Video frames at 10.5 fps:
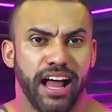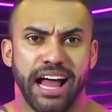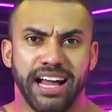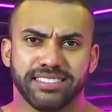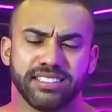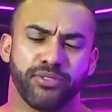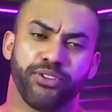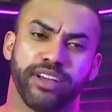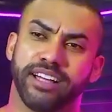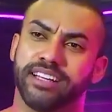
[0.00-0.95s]
A gente
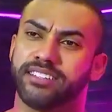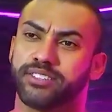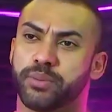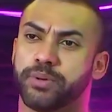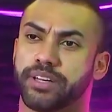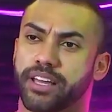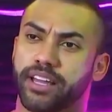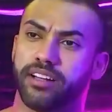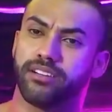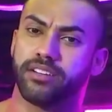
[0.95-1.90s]
fica, né, Anderson? Porque
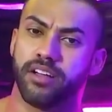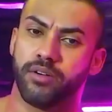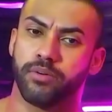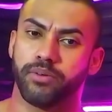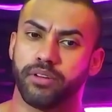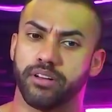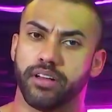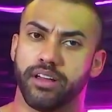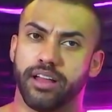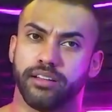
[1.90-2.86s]
querendo ou não,
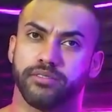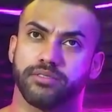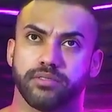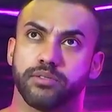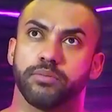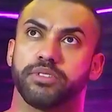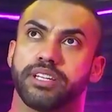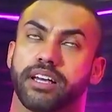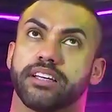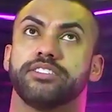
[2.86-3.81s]
meu
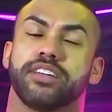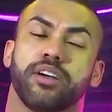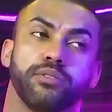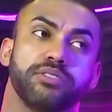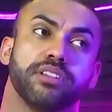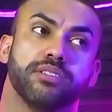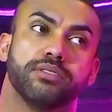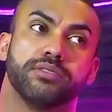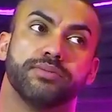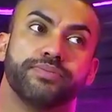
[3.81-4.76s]
Instagram a gente tinha 11
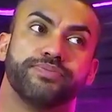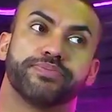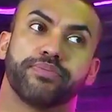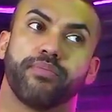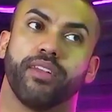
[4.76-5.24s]
anos. Uhum.